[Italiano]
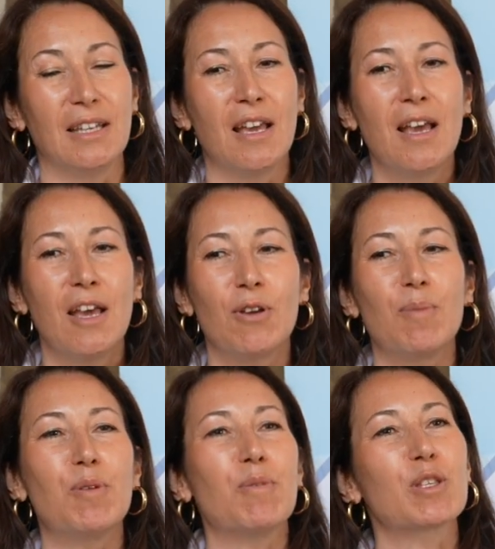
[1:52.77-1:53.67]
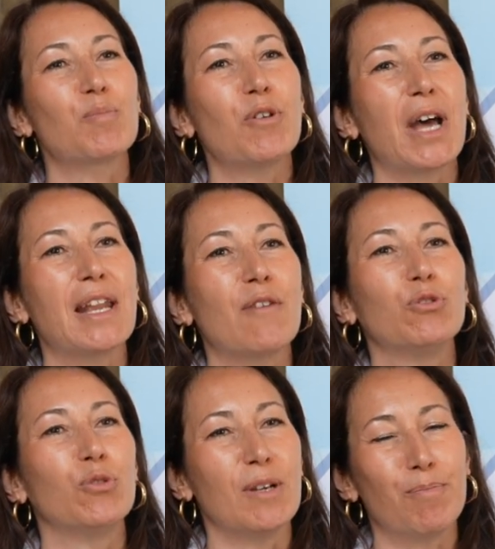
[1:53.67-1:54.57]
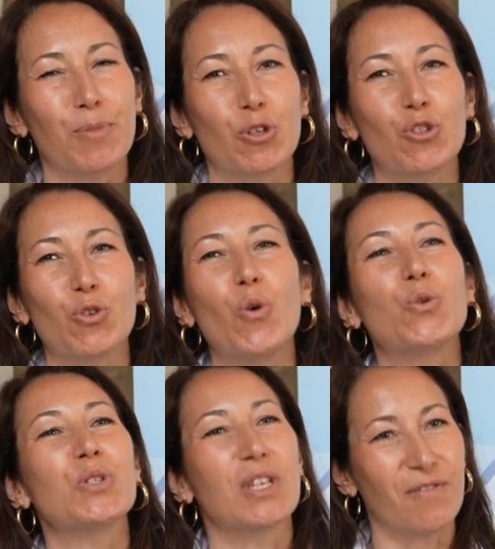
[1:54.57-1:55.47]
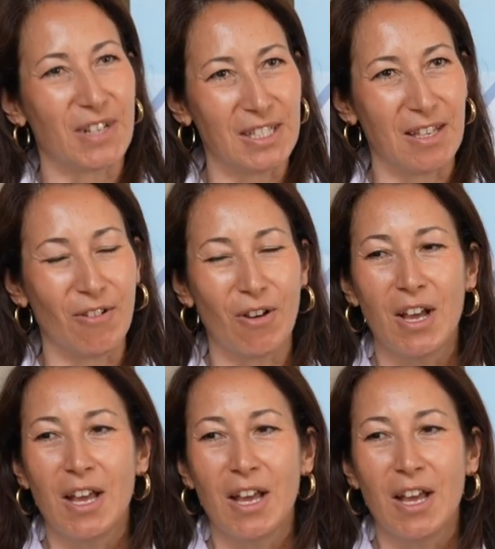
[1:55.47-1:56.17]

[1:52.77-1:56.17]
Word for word: Quindi il primo esplorare ha avuto un approccio osservativo.